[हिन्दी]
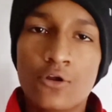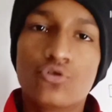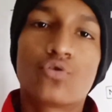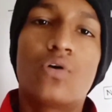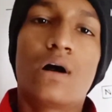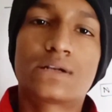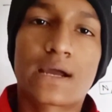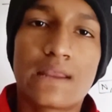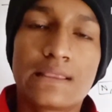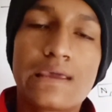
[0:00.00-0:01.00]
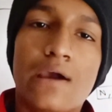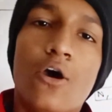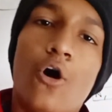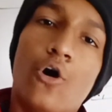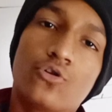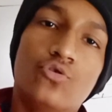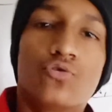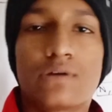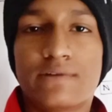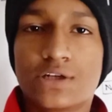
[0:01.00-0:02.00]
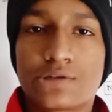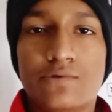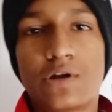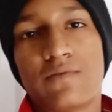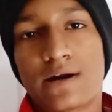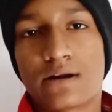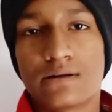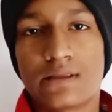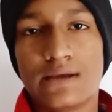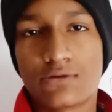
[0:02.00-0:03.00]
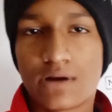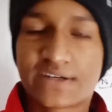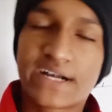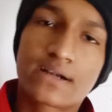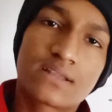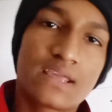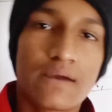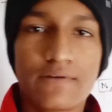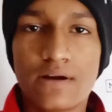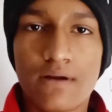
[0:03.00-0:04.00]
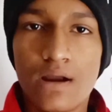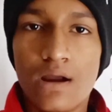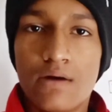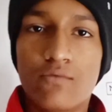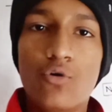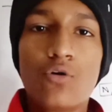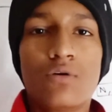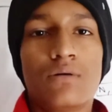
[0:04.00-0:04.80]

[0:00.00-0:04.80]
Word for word: दोनों टकराते हैं और दोनों की वजह से वो डिफ्लेक्ट करता है या तो अट्रैक्ट करता है या फिर वो